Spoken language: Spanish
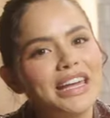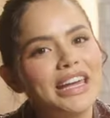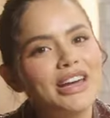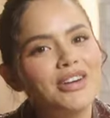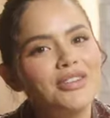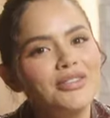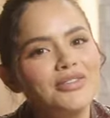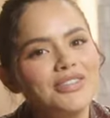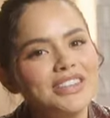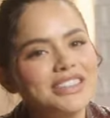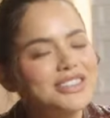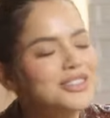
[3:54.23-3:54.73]

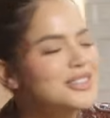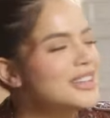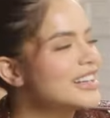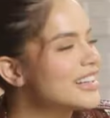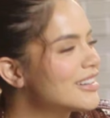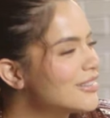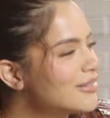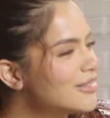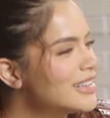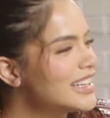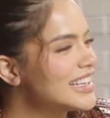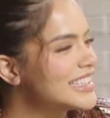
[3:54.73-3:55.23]
confesión
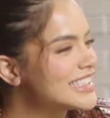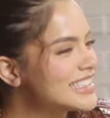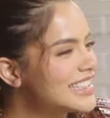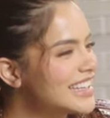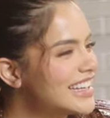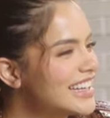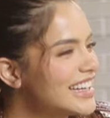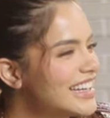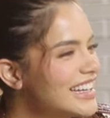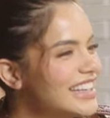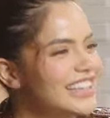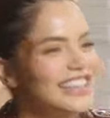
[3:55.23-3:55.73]
acabo de
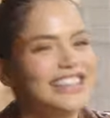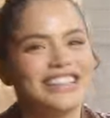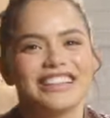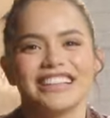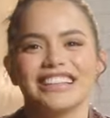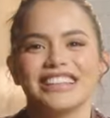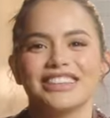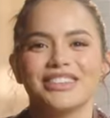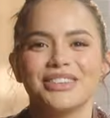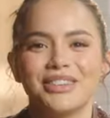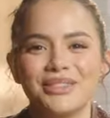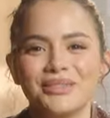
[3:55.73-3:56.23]

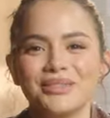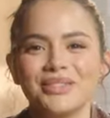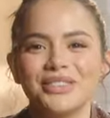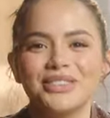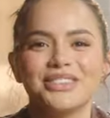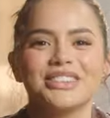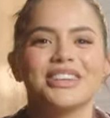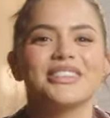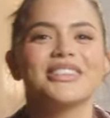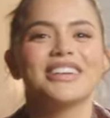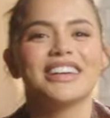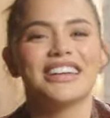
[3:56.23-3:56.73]
hacer? Todo el mundo
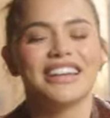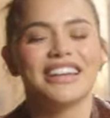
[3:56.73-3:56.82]
sabe